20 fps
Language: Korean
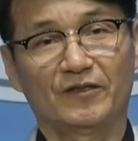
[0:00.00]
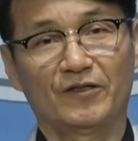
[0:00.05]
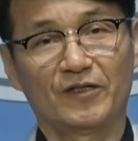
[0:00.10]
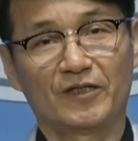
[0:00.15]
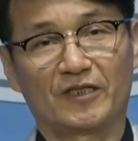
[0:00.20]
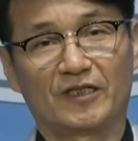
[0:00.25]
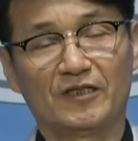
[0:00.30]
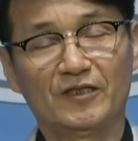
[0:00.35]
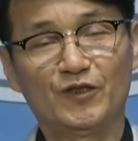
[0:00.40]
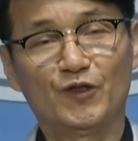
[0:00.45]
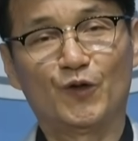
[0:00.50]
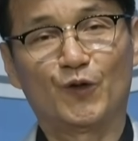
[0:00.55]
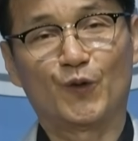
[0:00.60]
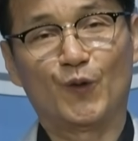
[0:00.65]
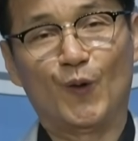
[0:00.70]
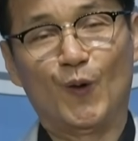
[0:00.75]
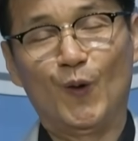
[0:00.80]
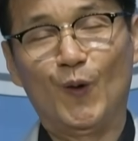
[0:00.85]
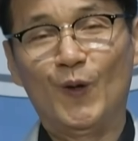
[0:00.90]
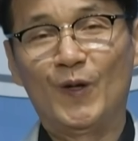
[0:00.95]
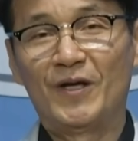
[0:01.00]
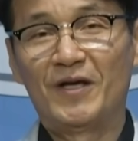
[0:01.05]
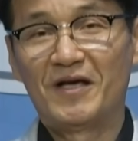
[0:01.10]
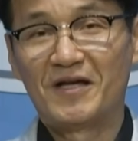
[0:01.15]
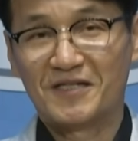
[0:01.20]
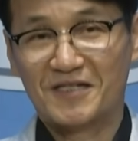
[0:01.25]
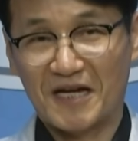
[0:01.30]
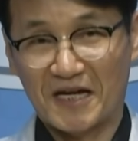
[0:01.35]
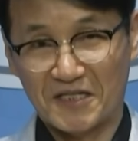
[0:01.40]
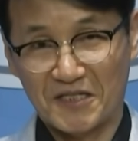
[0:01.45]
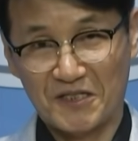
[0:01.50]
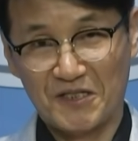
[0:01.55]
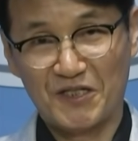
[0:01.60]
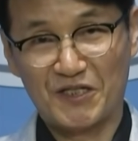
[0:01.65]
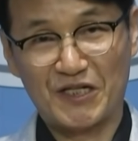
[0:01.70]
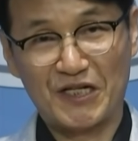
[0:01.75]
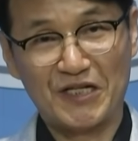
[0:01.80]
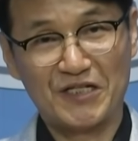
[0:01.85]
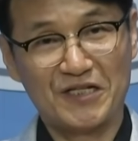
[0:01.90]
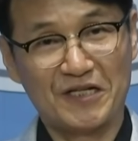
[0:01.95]
걸 근거로 사진을
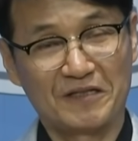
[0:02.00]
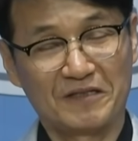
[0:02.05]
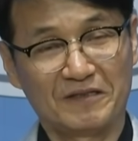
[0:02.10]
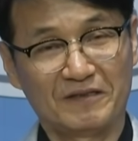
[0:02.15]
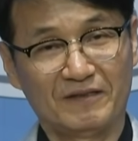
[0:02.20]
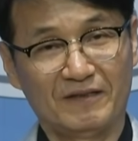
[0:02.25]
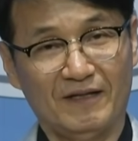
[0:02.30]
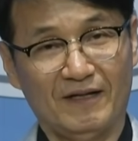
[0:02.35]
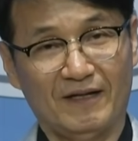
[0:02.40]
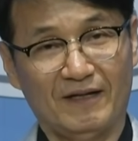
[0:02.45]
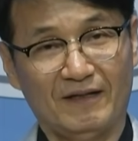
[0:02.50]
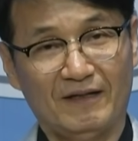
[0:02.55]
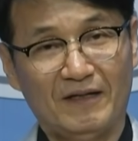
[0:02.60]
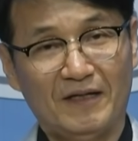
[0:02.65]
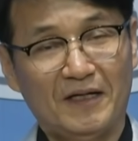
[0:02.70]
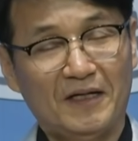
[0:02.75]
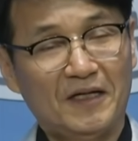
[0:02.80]
제시했는데